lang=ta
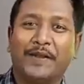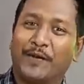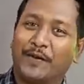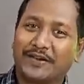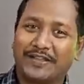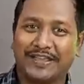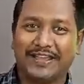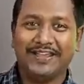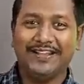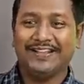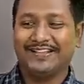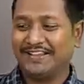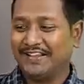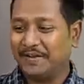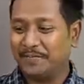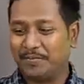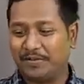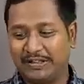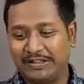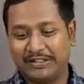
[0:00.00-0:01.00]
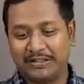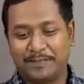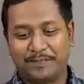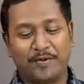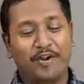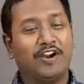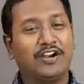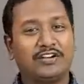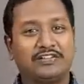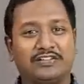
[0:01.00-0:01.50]
ஓகே இப்போ இந்த
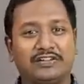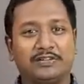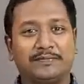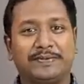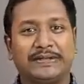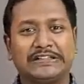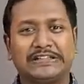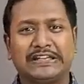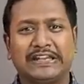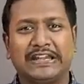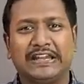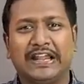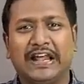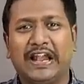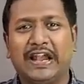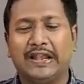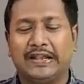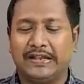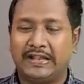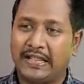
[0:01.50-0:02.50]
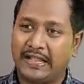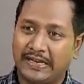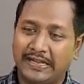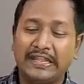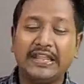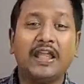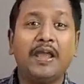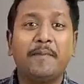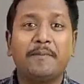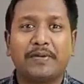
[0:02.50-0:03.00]
பாட் வந்து பார்த்துட்டிங்கன்னா
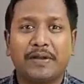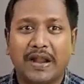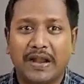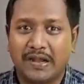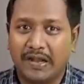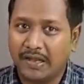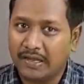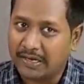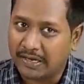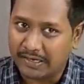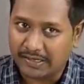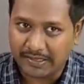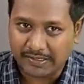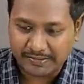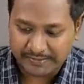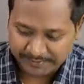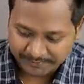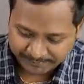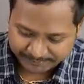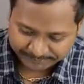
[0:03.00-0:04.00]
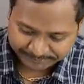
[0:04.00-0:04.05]
நிறைய ப்ராண்டில் கிடையாது